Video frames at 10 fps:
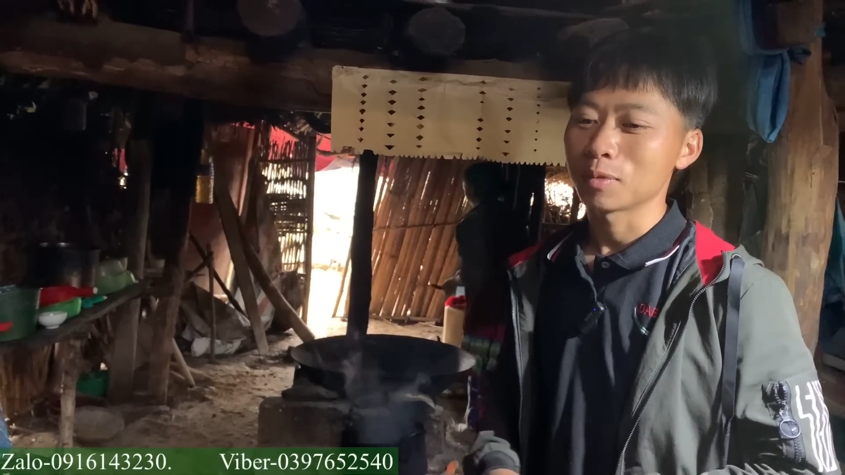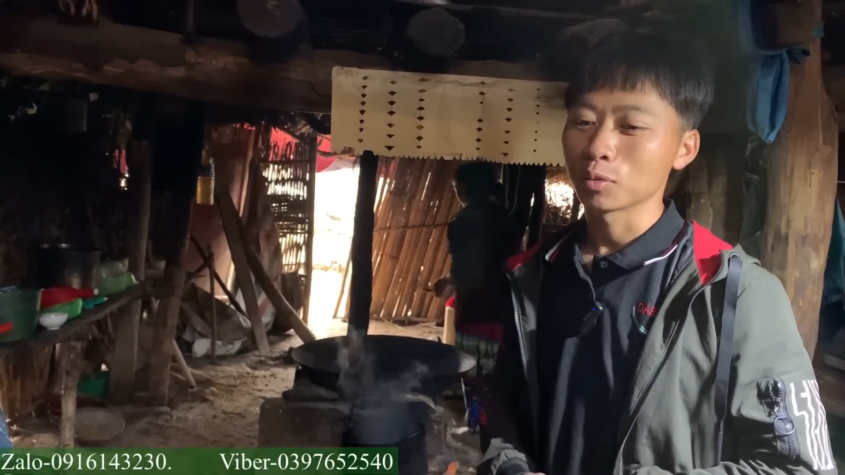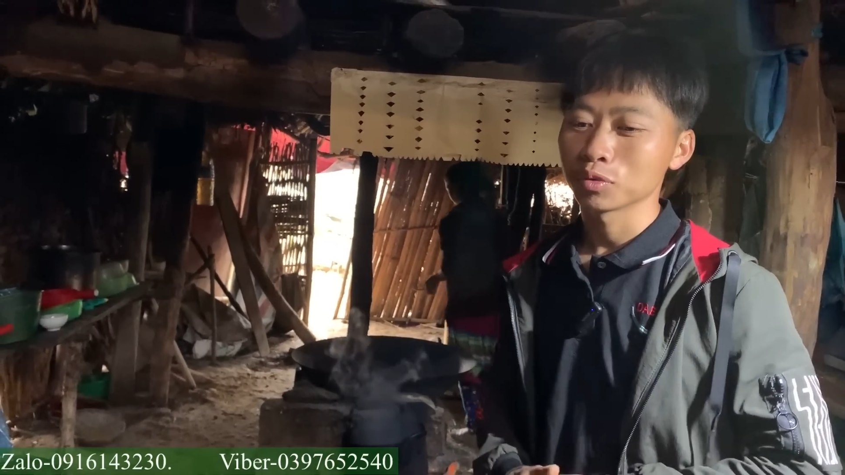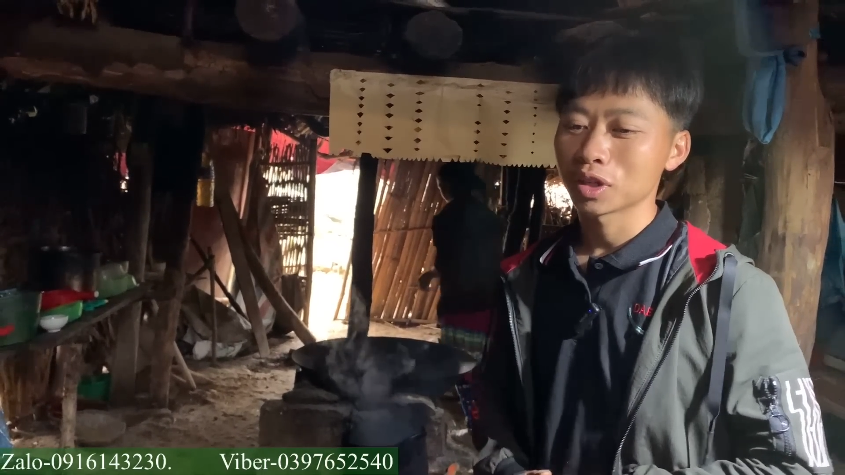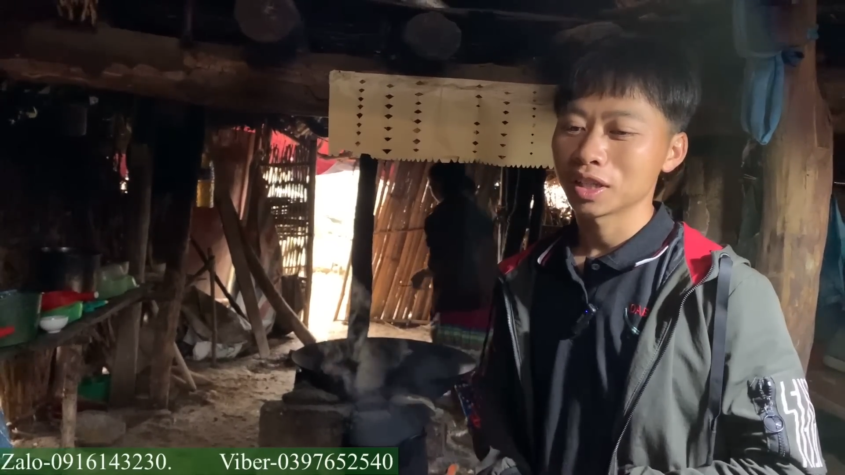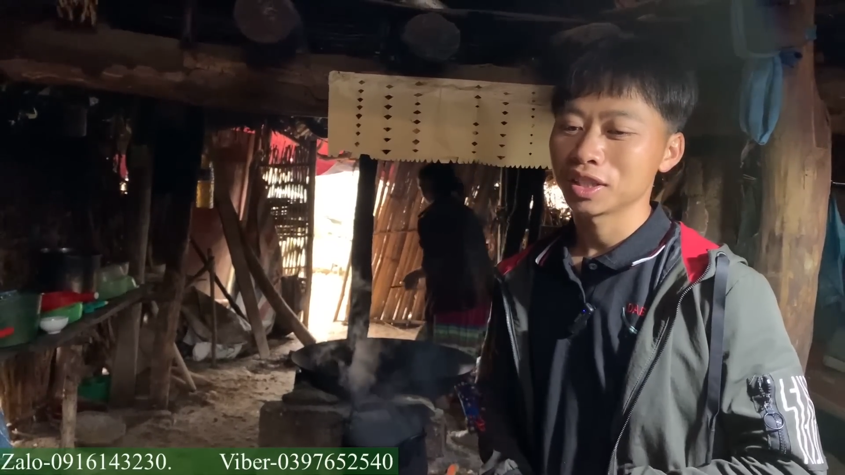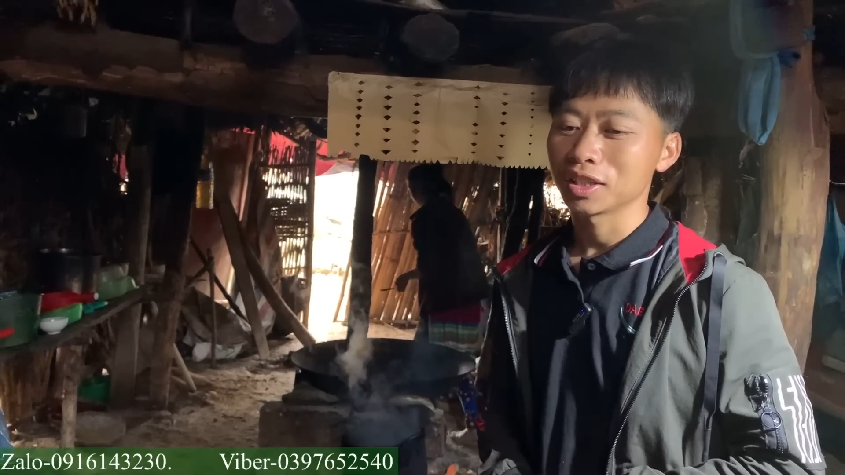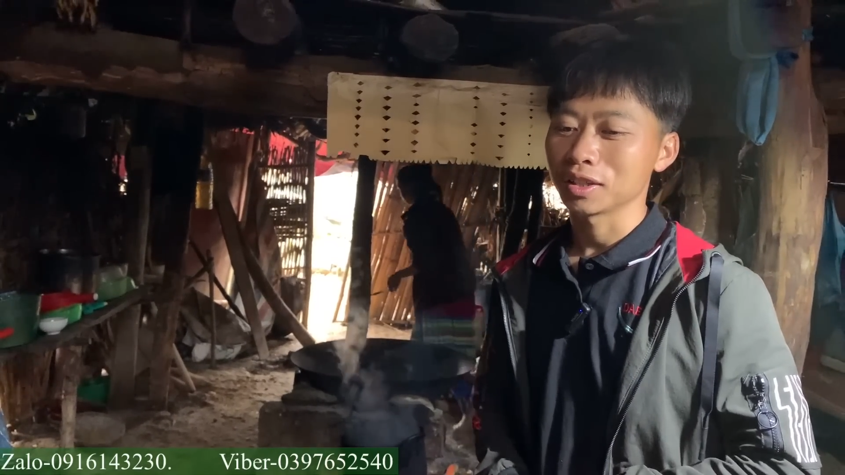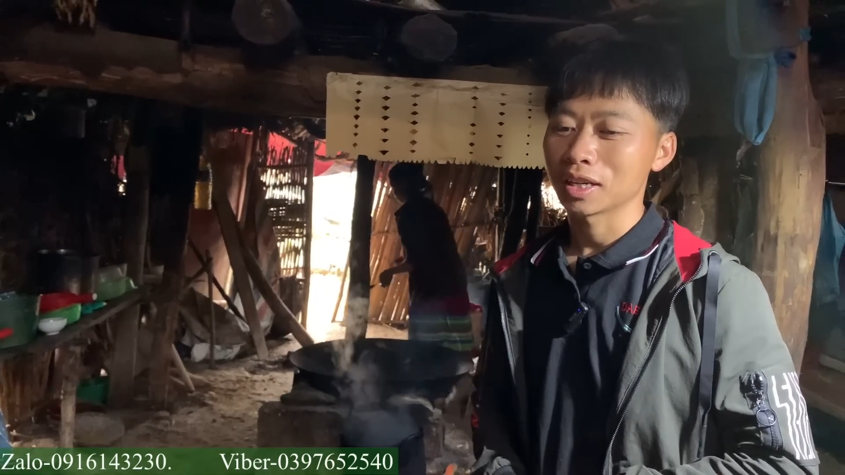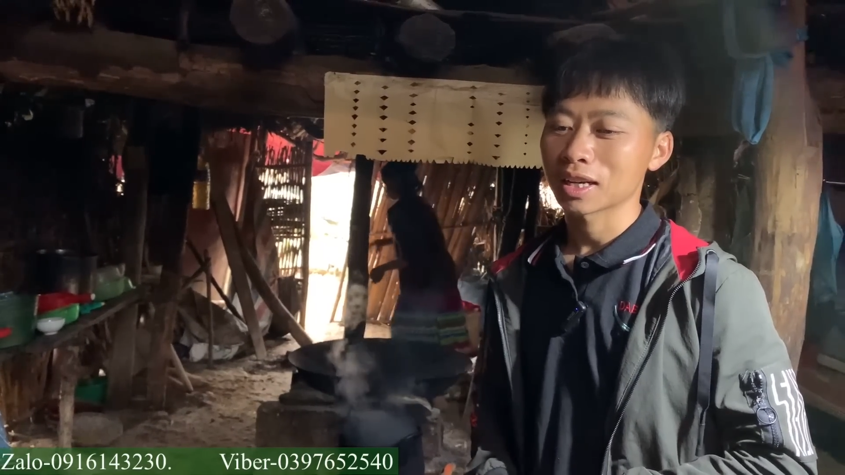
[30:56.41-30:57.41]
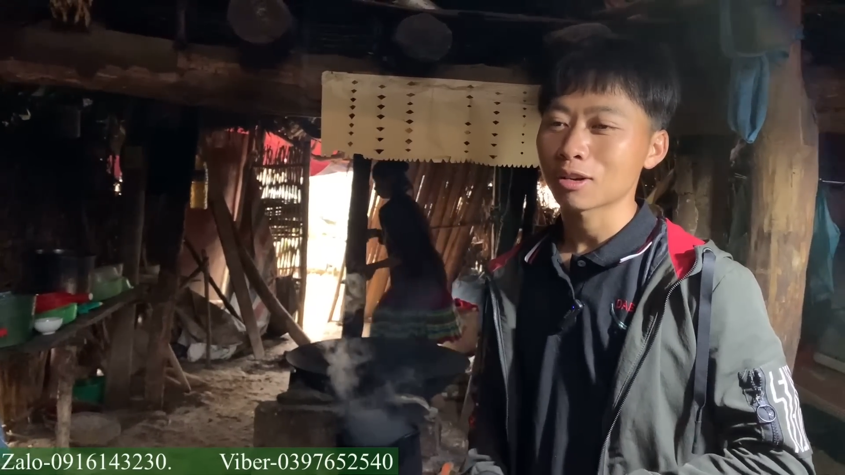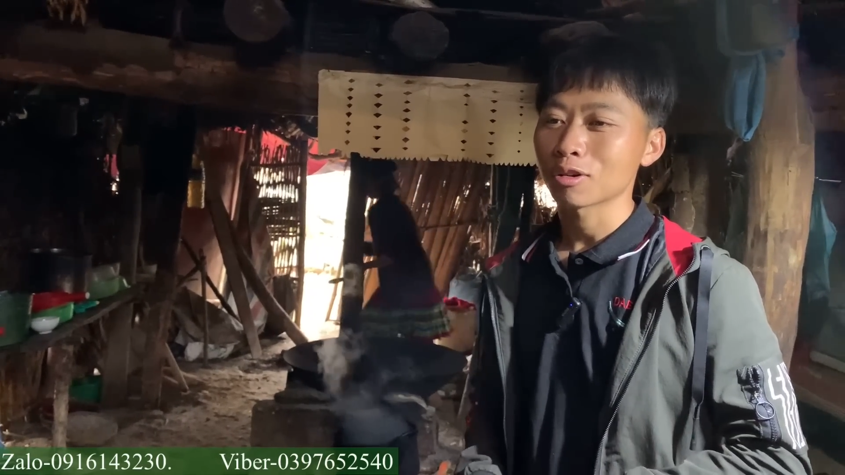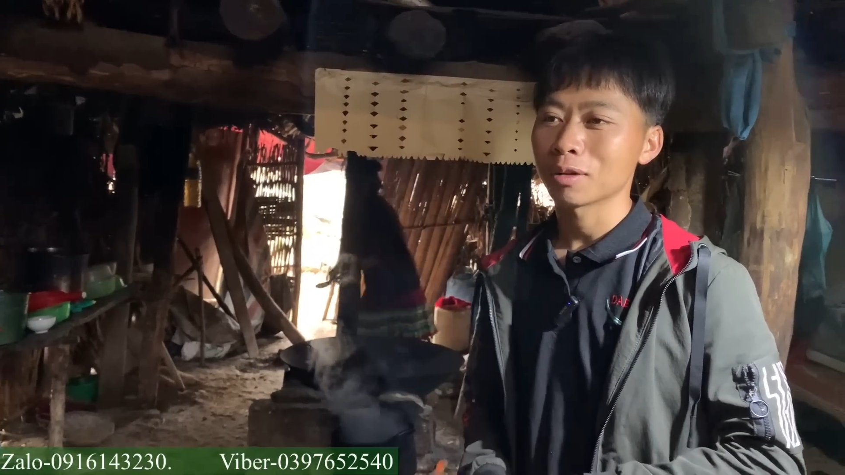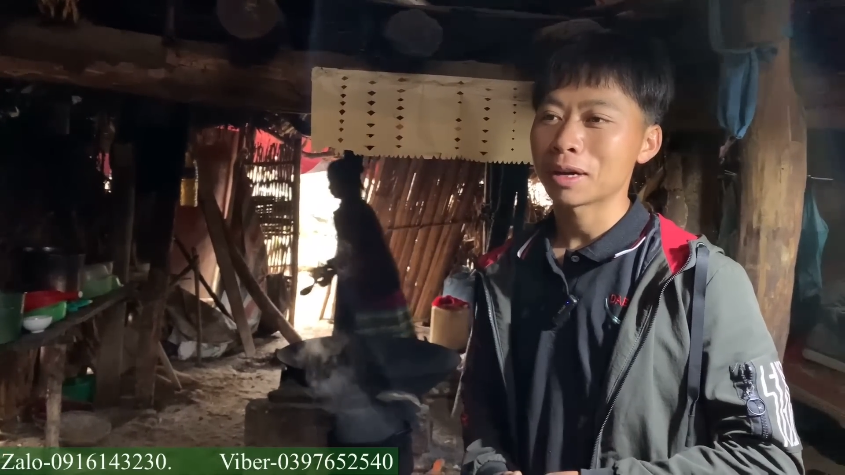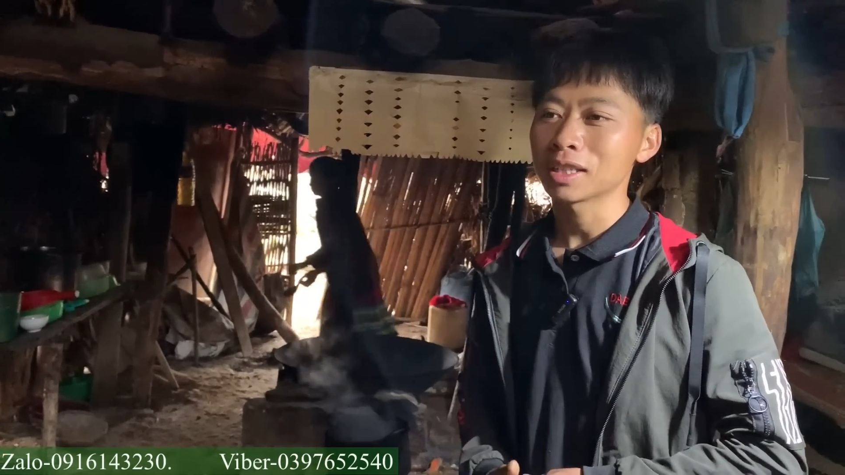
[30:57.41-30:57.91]
mong à, chờ các
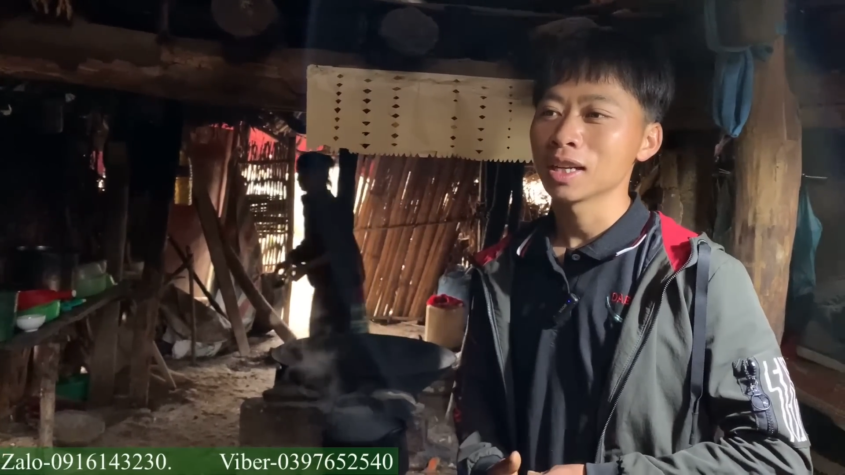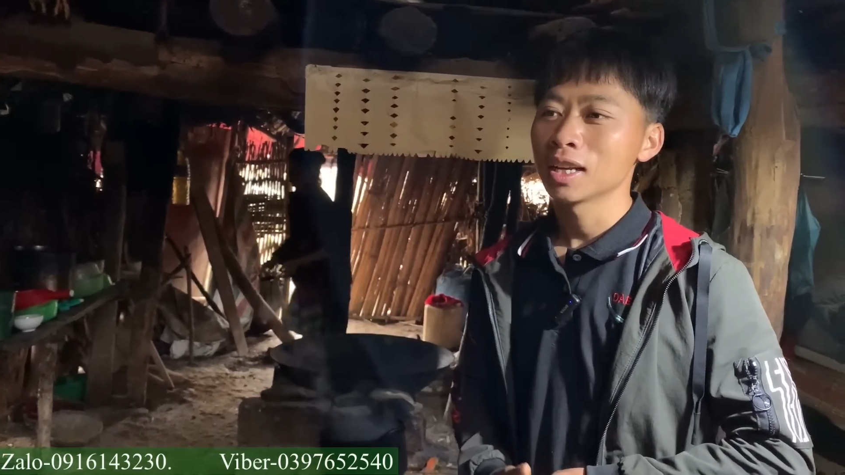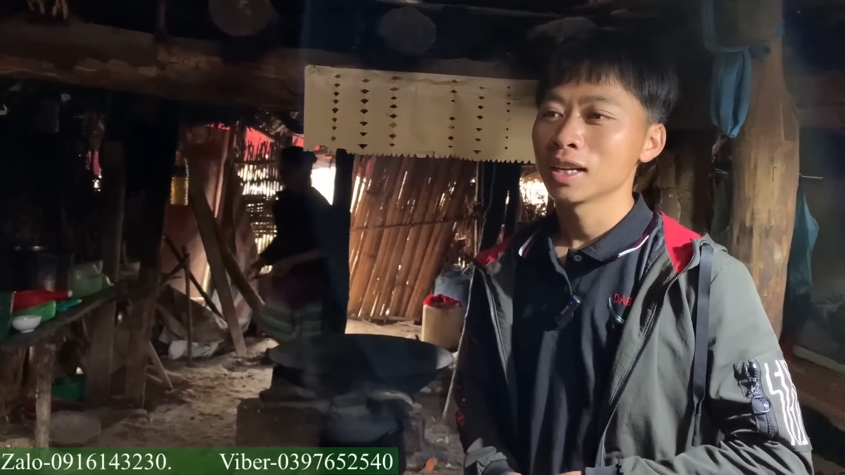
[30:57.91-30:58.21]
cô các bác